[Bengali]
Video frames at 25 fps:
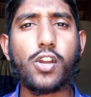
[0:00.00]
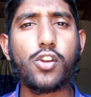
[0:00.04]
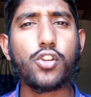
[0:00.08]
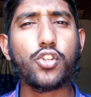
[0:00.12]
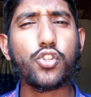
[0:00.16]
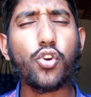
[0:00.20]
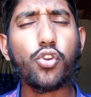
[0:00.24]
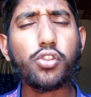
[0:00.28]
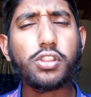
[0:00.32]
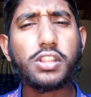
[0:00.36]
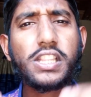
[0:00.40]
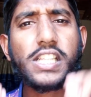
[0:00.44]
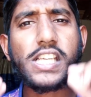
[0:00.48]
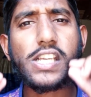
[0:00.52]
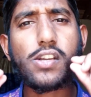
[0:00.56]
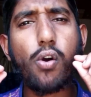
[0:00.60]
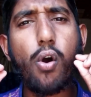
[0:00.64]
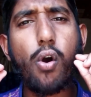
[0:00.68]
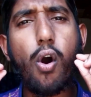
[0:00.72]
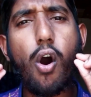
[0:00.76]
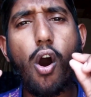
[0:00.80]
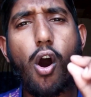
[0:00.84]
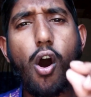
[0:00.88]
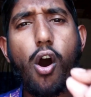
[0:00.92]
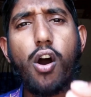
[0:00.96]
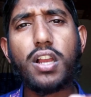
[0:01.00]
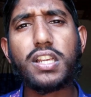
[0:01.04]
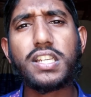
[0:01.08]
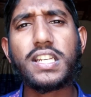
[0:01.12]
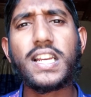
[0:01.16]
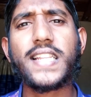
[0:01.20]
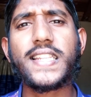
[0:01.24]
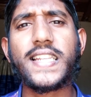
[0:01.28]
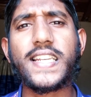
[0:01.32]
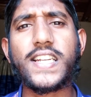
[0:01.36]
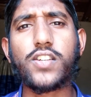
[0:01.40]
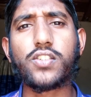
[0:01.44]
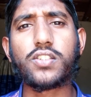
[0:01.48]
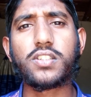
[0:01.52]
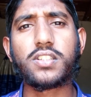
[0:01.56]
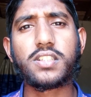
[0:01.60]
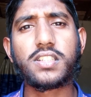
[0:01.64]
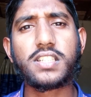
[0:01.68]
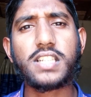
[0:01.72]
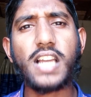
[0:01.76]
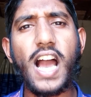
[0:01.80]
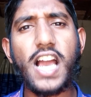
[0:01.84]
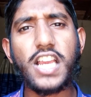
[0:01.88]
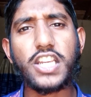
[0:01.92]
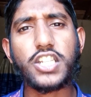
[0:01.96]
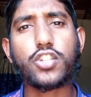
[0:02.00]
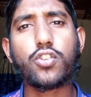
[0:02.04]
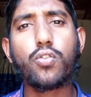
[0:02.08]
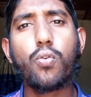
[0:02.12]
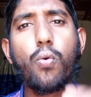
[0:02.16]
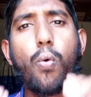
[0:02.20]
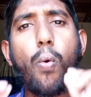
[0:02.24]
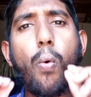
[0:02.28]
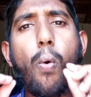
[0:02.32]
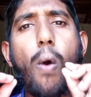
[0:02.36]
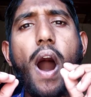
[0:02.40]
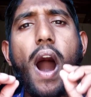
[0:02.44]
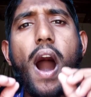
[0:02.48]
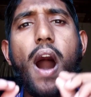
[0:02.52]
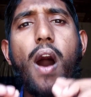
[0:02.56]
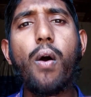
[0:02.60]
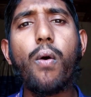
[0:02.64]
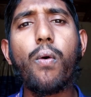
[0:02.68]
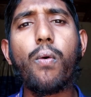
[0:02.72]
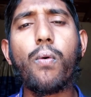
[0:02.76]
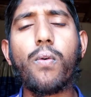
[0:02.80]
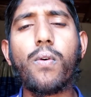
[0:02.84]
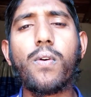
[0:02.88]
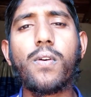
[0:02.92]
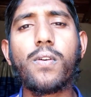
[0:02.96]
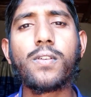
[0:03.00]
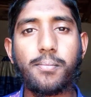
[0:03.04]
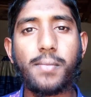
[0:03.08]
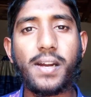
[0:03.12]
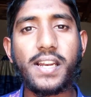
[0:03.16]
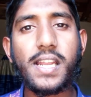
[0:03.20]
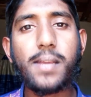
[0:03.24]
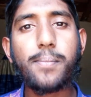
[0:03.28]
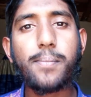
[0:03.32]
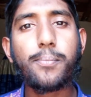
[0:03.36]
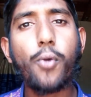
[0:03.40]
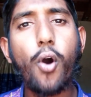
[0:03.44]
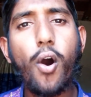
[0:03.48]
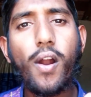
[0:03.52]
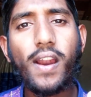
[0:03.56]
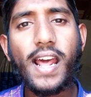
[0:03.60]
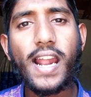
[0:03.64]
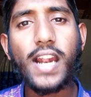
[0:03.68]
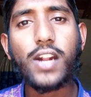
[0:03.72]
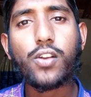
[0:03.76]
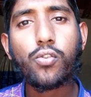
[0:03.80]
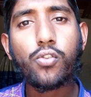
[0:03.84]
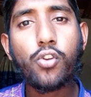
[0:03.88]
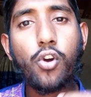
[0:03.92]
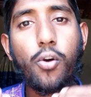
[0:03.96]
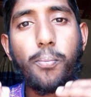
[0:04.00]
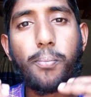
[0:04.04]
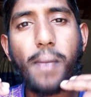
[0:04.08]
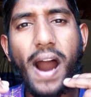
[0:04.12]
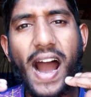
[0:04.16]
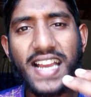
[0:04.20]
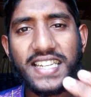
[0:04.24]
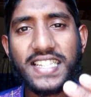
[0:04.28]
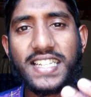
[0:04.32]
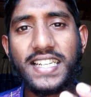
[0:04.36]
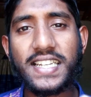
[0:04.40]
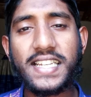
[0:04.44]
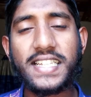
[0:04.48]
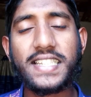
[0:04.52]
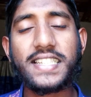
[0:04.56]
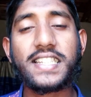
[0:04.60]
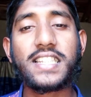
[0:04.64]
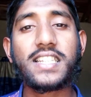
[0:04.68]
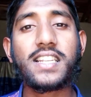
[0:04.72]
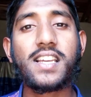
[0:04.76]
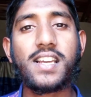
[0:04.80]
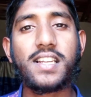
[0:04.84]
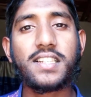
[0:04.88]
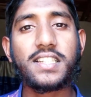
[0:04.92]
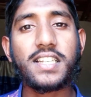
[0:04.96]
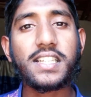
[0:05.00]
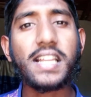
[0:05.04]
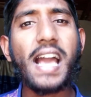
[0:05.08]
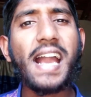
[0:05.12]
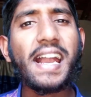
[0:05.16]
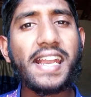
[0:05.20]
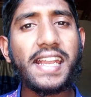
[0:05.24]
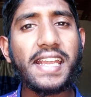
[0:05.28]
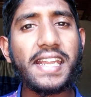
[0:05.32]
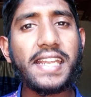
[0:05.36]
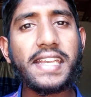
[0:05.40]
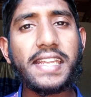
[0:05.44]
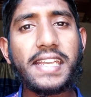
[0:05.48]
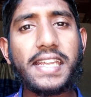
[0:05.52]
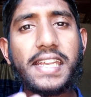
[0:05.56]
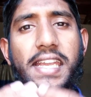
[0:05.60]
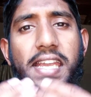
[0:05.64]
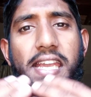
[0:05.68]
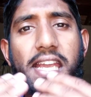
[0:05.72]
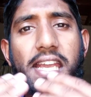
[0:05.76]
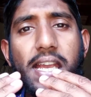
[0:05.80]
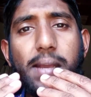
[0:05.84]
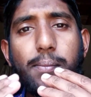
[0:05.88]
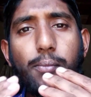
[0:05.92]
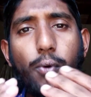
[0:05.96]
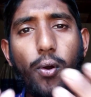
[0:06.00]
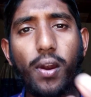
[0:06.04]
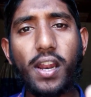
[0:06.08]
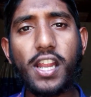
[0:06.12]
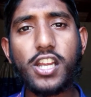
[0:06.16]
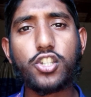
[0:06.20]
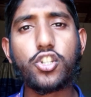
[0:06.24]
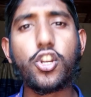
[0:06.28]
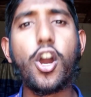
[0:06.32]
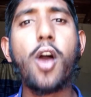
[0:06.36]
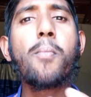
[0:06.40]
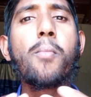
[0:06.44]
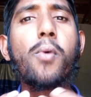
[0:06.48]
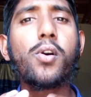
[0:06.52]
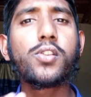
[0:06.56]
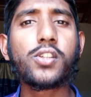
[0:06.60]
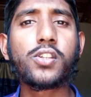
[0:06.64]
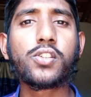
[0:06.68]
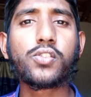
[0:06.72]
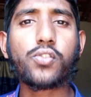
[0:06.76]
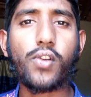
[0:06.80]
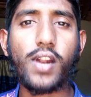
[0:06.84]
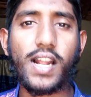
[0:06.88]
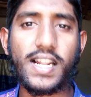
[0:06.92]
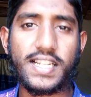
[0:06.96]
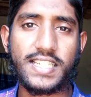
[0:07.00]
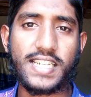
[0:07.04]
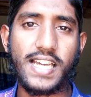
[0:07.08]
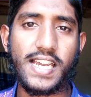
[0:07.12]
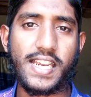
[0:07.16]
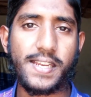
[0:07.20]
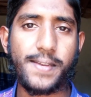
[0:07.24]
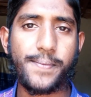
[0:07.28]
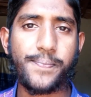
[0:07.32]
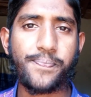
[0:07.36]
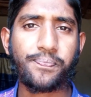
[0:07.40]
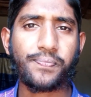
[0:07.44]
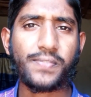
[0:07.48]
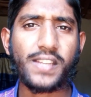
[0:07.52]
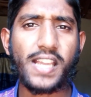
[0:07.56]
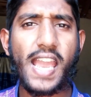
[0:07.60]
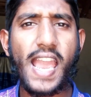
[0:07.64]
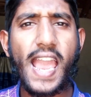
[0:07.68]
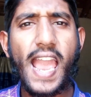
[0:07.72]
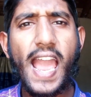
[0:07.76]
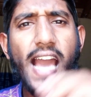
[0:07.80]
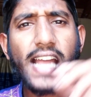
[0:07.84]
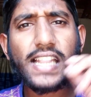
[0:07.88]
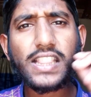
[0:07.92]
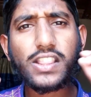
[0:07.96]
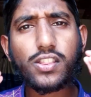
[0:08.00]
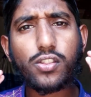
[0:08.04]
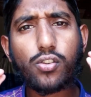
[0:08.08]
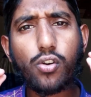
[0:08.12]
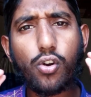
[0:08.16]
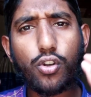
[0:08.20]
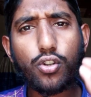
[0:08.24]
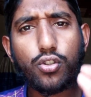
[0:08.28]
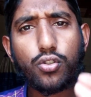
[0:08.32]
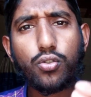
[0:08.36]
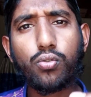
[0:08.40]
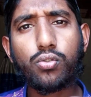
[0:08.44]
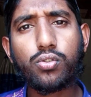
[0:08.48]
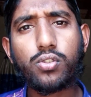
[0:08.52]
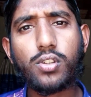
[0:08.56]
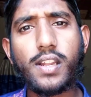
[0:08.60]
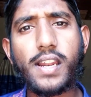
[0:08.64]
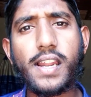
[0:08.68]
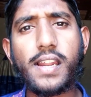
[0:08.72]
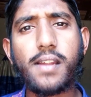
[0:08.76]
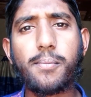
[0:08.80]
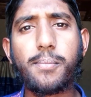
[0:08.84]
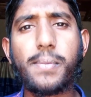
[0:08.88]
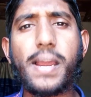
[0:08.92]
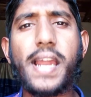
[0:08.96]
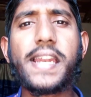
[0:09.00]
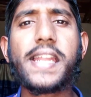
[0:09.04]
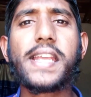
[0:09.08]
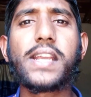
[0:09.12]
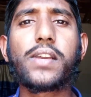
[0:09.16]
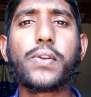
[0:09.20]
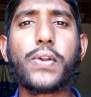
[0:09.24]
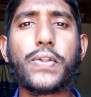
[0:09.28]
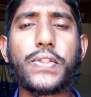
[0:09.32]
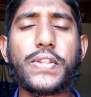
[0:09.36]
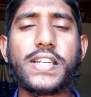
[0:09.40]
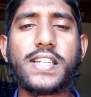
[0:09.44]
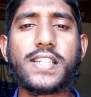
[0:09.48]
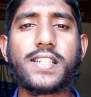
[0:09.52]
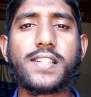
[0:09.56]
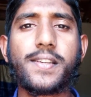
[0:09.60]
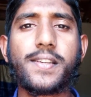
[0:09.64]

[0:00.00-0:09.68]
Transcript: সত্যি অসাধারণ জাস্ট ওয়াও মানে বলার কোনো ভাষা নেই যে তাকে কি বলে সম্বোধন করা যায় এত সুন্দরের ব্যাটিং করেছেন